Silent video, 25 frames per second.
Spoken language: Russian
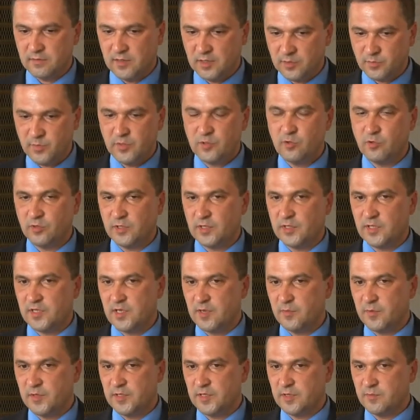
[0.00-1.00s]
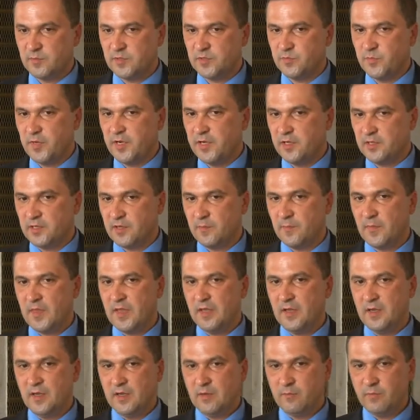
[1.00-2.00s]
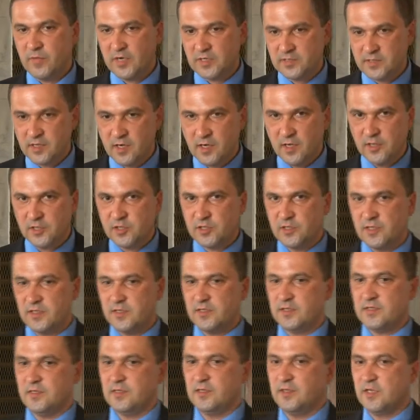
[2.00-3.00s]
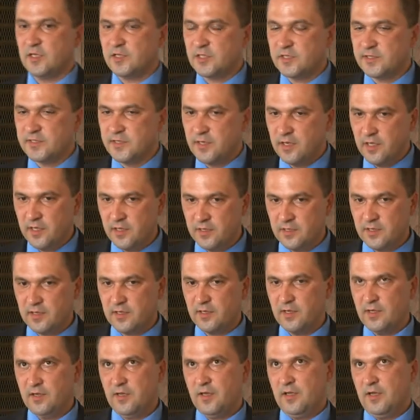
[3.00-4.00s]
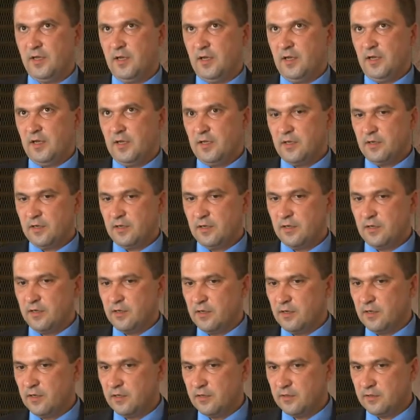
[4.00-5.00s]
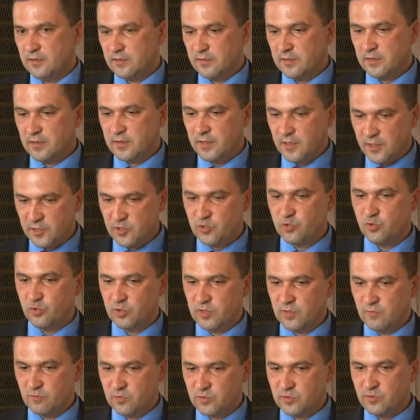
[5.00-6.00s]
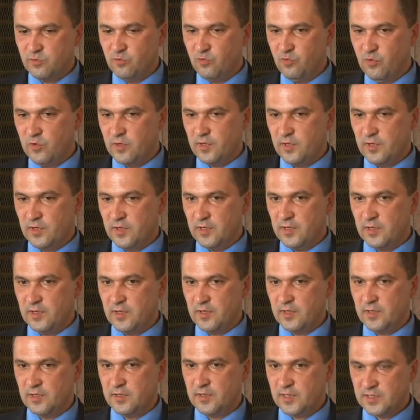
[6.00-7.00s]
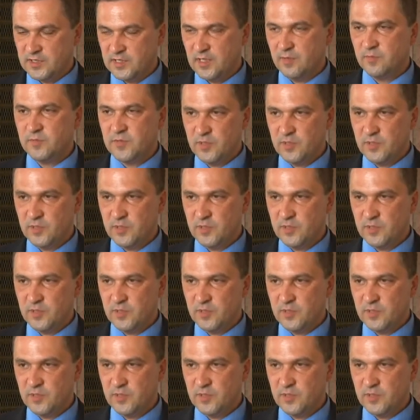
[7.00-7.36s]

Отпадет эта необходимость. При этом прозрачность начислений и расчетов услуг на самом